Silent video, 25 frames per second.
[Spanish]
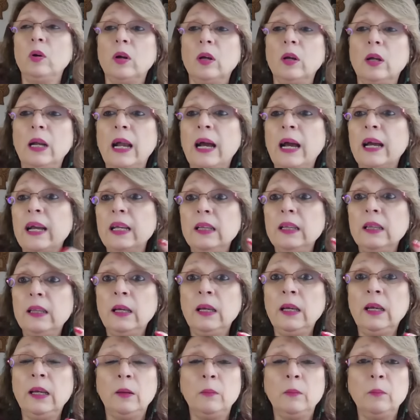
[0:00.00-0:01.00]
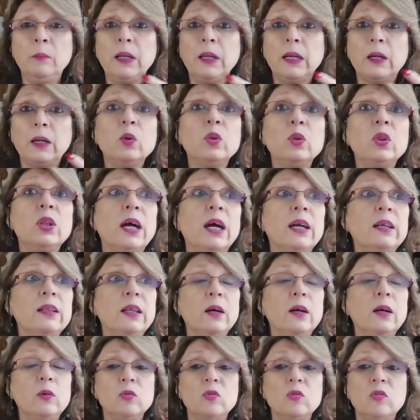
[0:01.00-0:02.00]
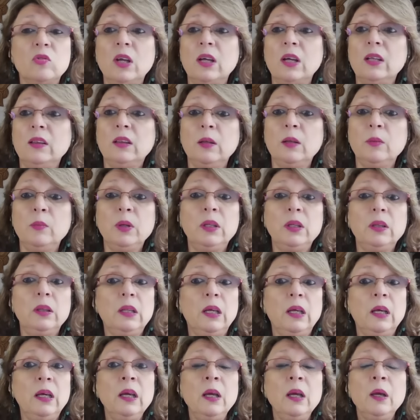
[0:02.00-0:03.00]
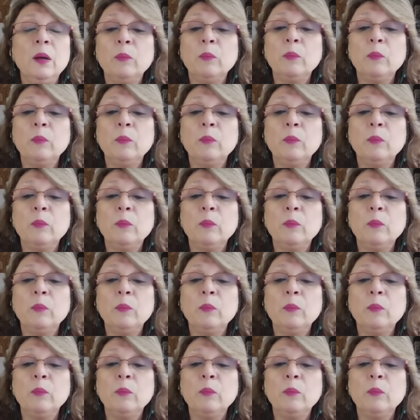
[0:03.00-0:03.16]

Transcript: Eh, la gente me contacta constantemente,